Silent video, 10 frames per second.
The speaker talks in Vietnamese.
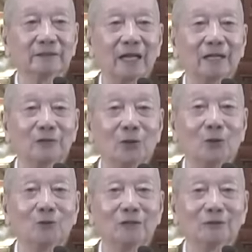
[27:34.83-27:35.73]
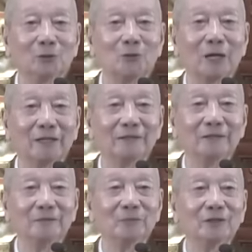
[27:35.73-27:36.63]
càng nỗ lực tu hành
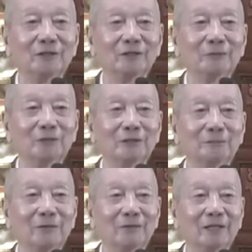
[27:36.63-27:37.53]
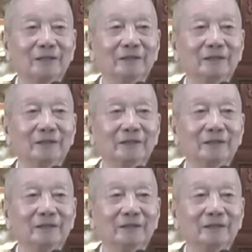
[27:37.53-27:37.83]
cho nên trong kinh bảo là